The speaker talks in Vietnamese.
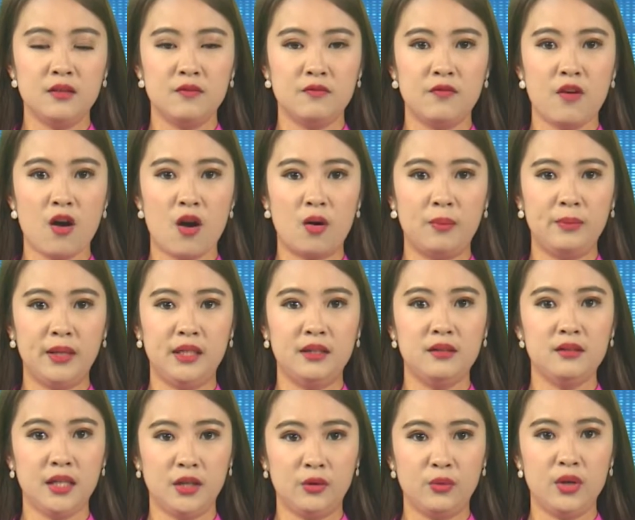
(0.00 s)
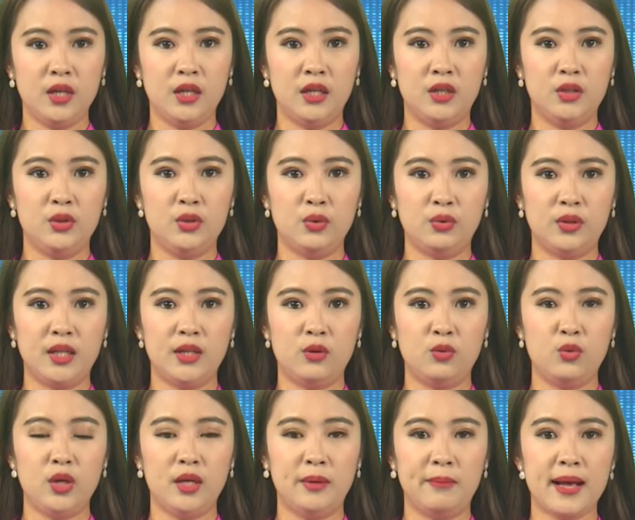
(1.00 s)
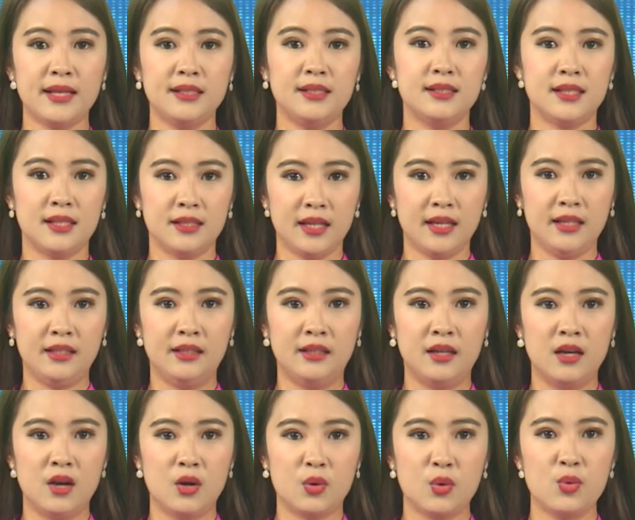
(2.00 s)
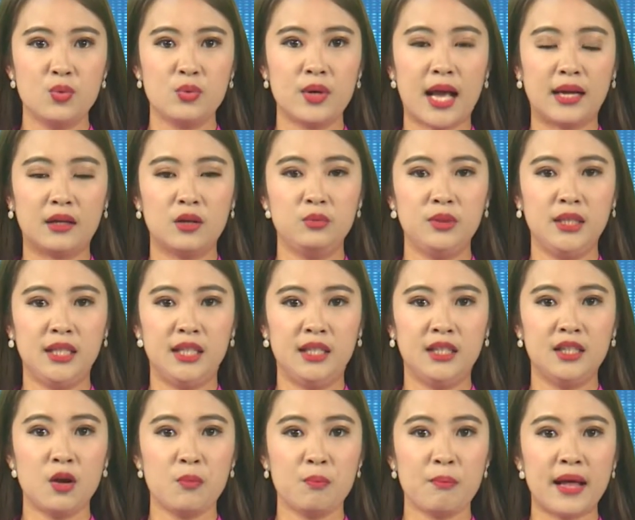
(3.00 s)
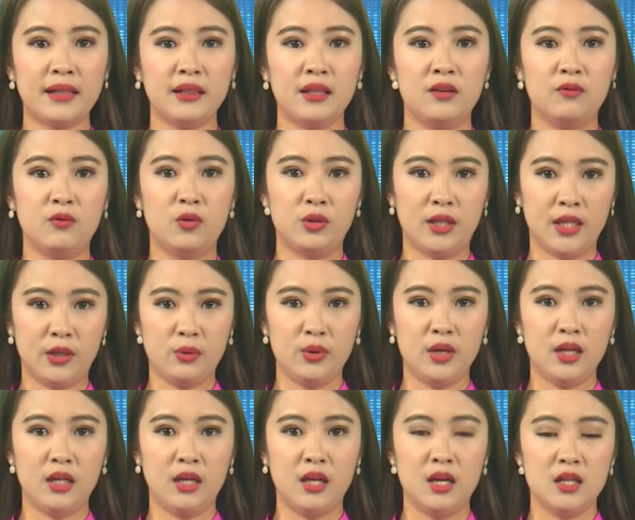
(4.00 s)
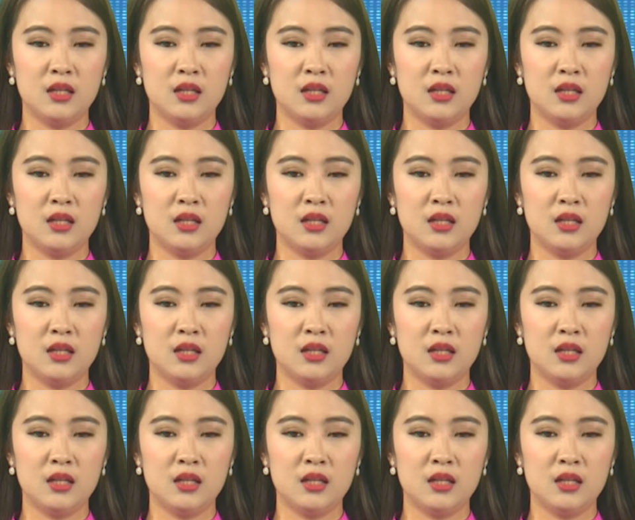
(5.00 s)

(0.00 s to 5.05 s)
Phó Bí thư tỉnh ủy, Chủ tịch Ủy ban nhân dân tỉnh cùng các đồng chí trong Ban Thường vụ tỉnh ủy,